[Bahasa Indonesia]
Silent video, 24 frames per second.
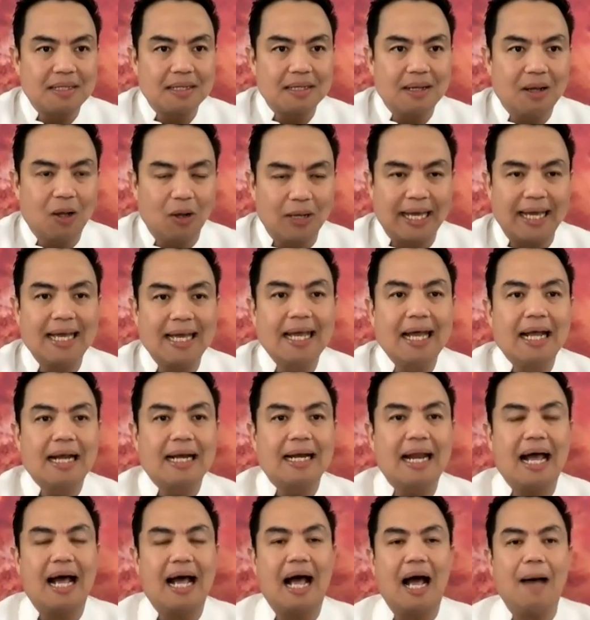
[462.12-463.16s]
Oke.
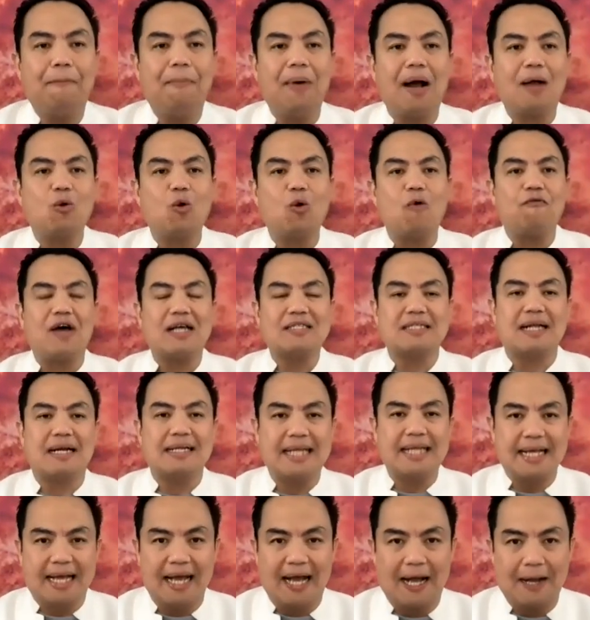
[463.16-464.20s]
Nah, Habakuk pasal
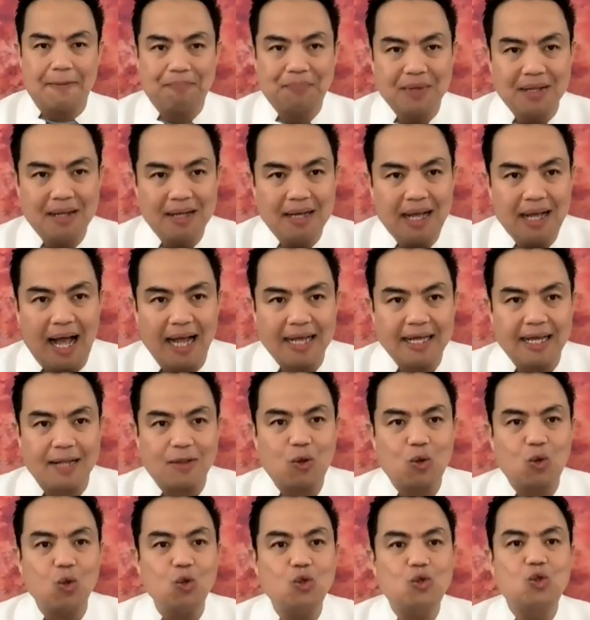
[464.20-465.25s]
3 ayat
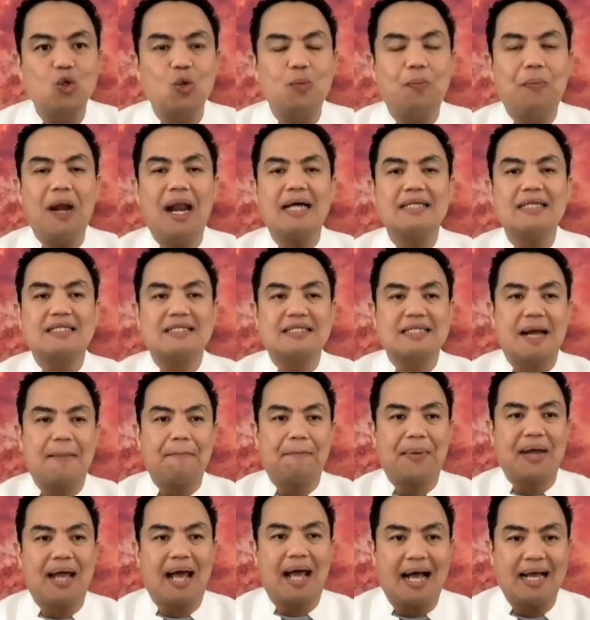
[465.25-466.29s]
17
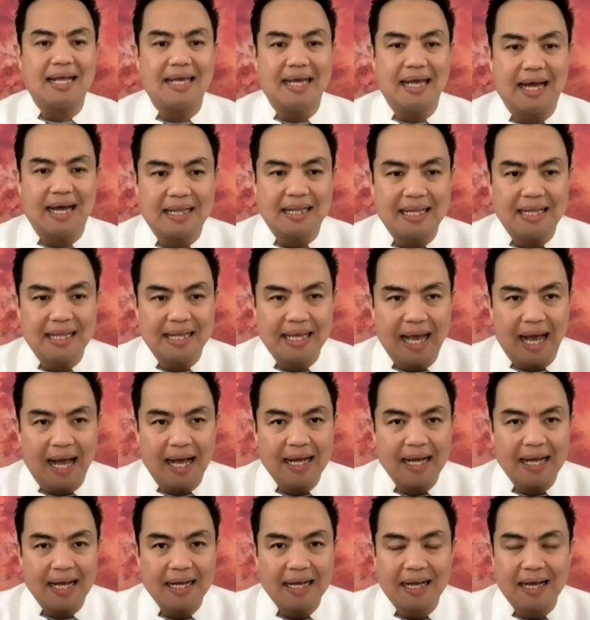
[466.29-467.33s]
sampai ayat
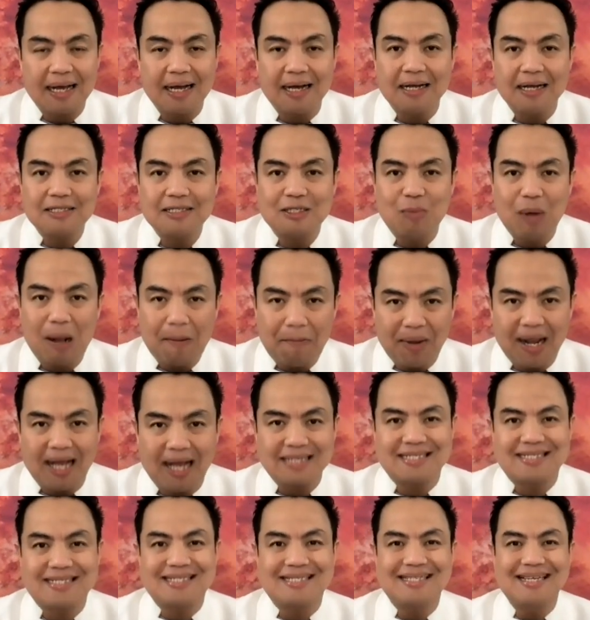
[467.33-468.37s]
yang ke-19.
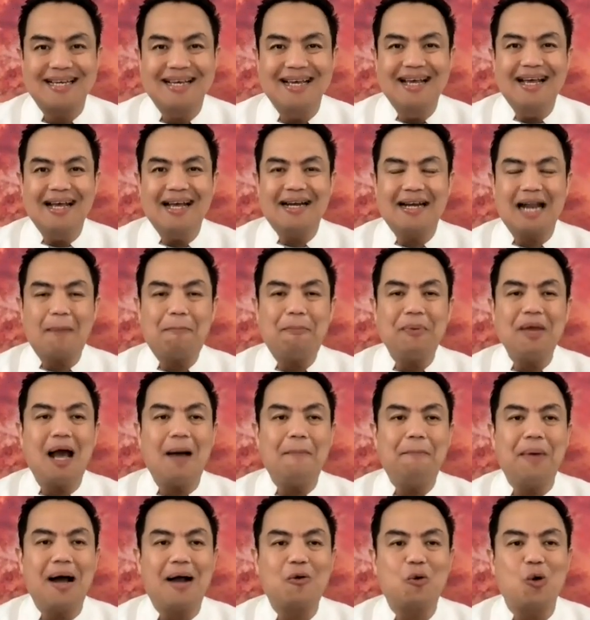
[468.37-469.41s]
Nabi
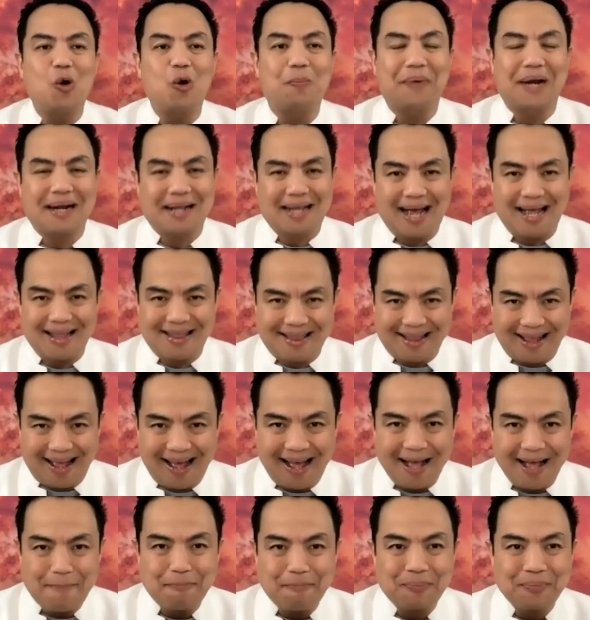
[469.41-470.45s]
Habakuk
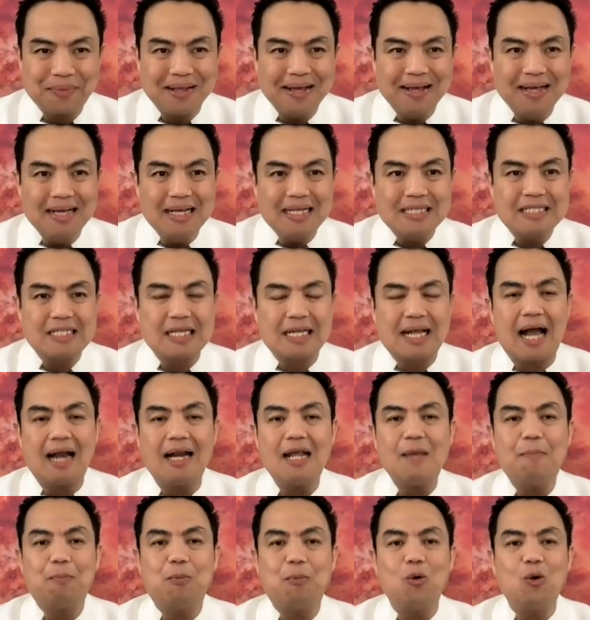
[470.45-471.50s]
berkata,
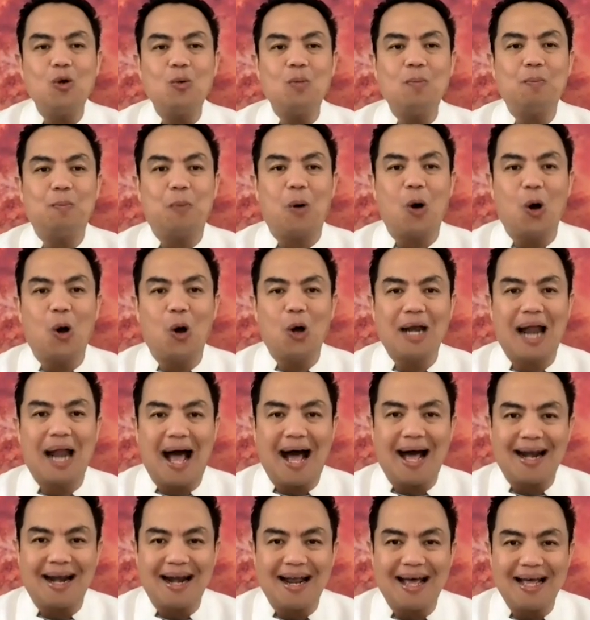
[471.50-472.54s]
sekalipun pohon
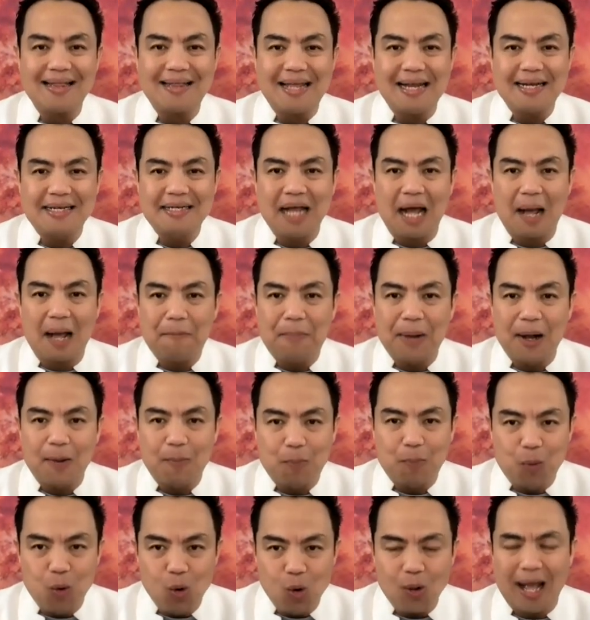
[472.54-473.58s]
ara tidak
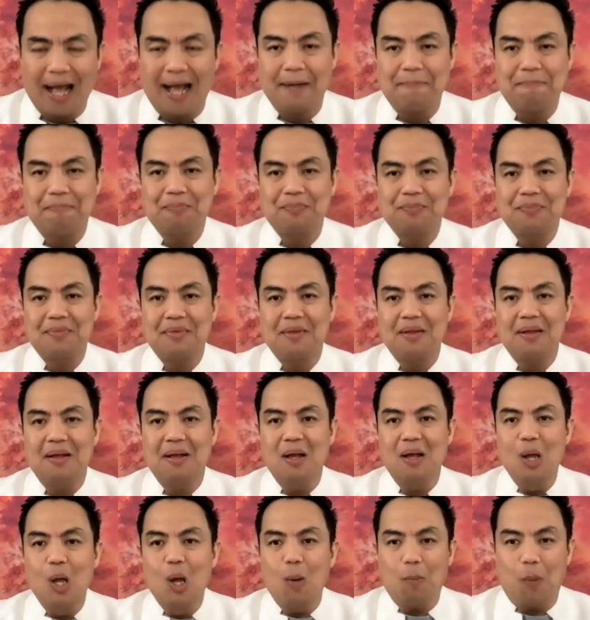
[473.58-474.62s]
berbunga,
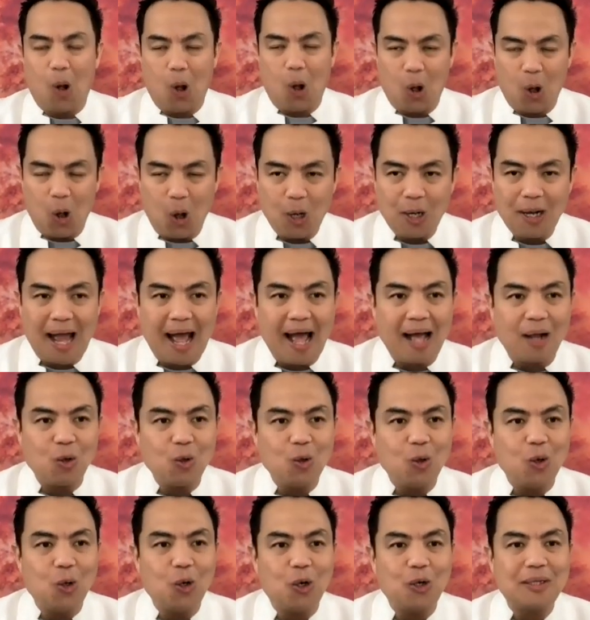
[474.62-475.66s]
pohon
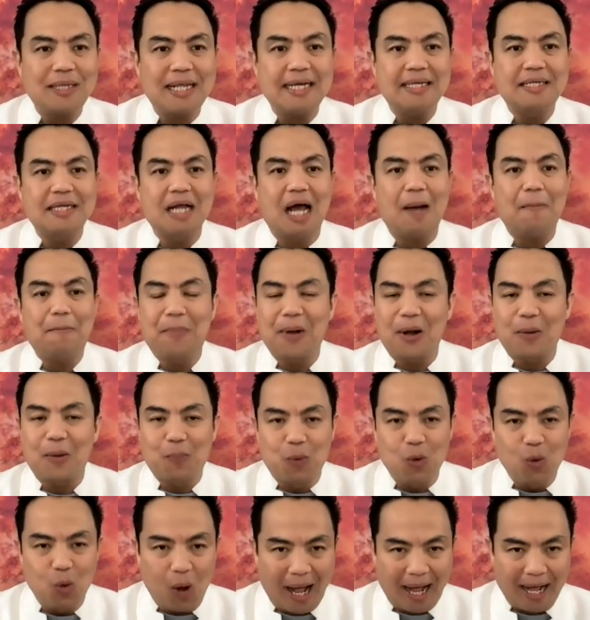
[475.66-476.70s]
anggur tidak
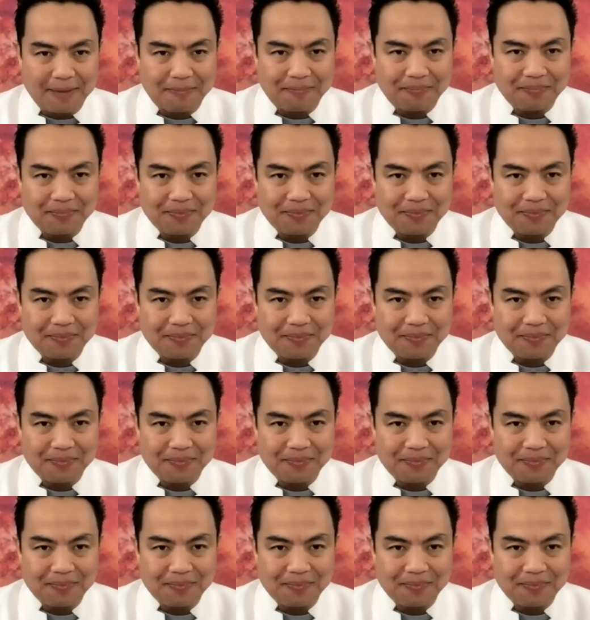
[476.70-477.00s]
berbuah,